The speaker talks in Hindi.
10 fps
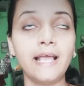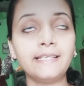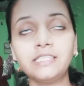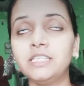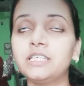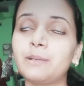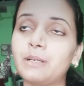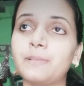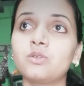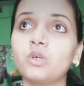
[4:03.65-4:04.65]
ऐसे नहीं कि आप
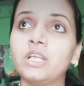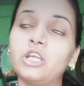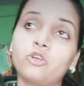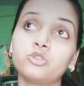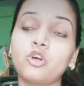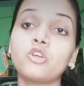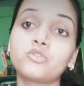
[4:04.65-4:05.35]
कपड़ा धो रहे हैं और कुछ और